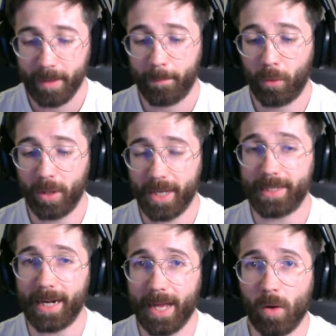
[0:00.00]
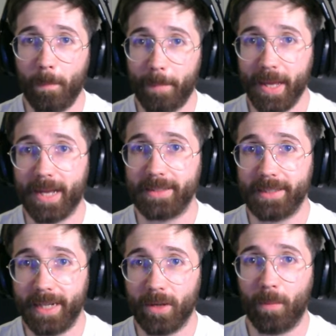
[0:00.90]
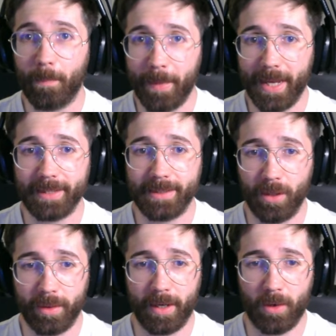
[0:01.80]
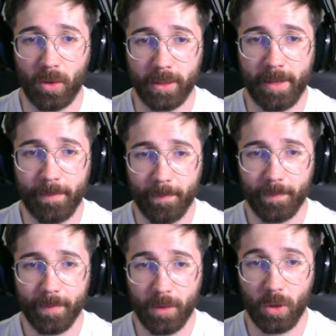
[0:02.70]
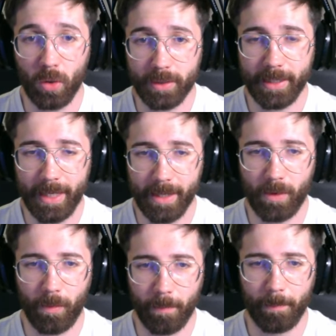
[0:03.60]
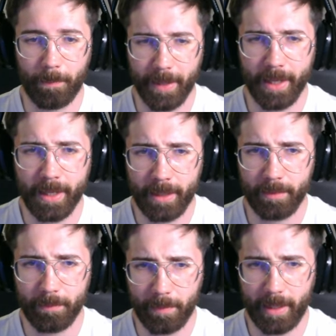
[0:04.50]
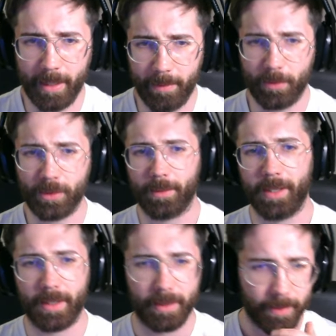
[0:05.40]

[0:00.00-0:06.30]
Puede que salga con peca, Si sale con peca, si nos derrota, no sale con peca, Vale, vamos a ver.